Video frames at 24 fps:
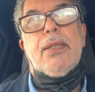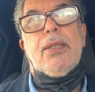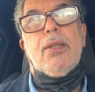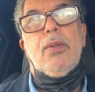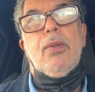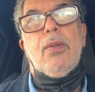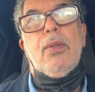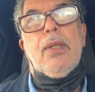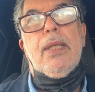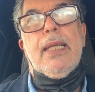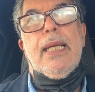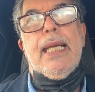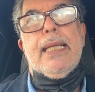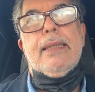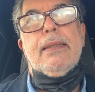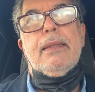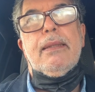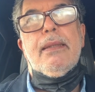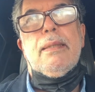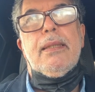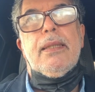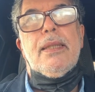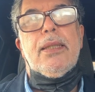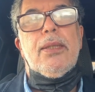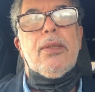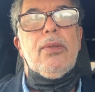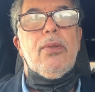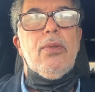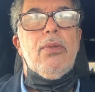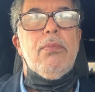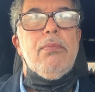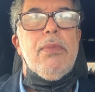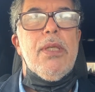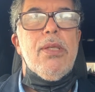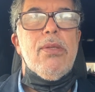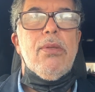اون لاتر دو
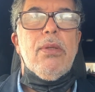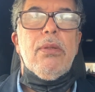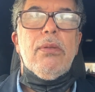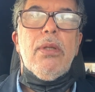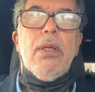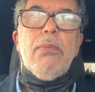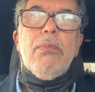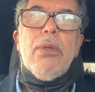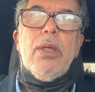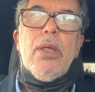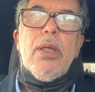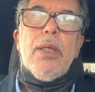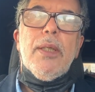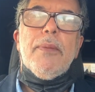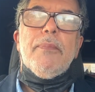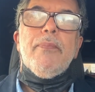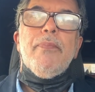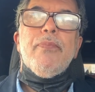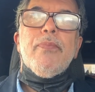ميزون دومور